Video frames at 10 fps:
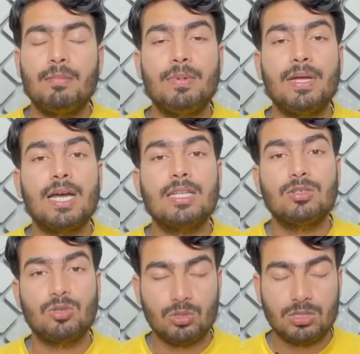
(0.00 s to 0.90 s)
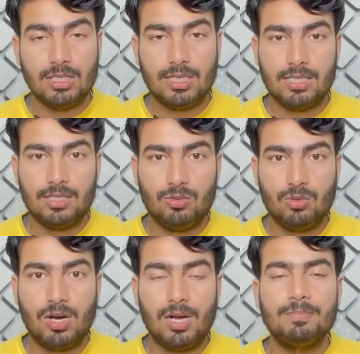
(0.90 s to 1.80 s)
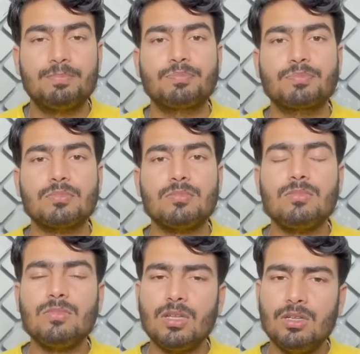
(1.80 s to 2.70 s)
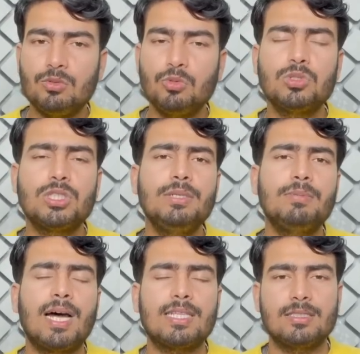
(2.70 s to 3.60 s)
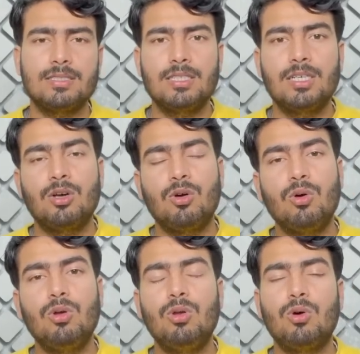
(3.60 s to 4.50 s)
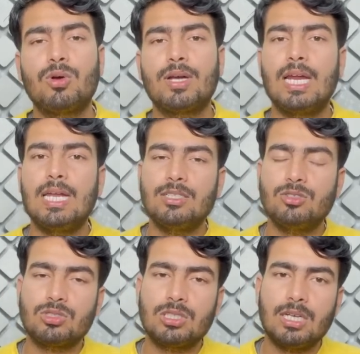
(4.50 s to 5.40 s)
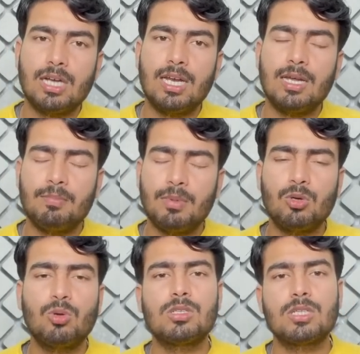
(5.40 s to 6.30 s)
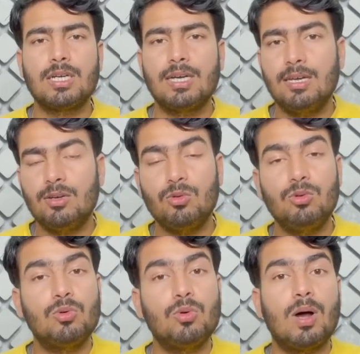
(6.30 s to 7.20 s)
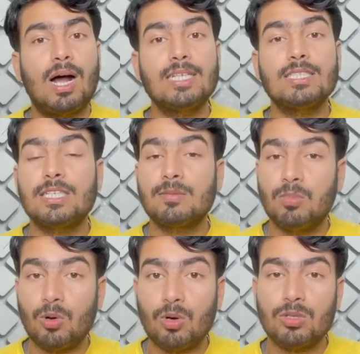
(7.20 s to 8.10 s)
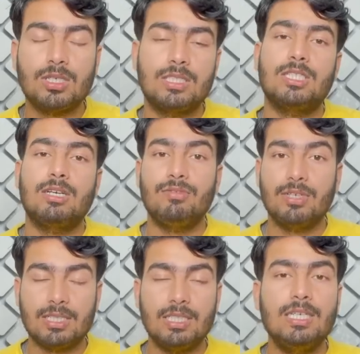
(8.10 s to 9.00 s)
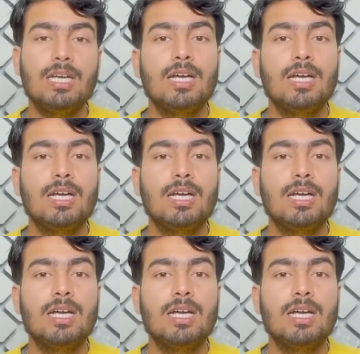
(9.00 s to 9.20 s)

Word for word: बेहद खुशी का दिन होगा दूसरी बात उन लोगों के लिए जो सिंगल हैं बिल्कुल सिंगल हैं उनको आज एक बहुत अच्छा व्यक्ति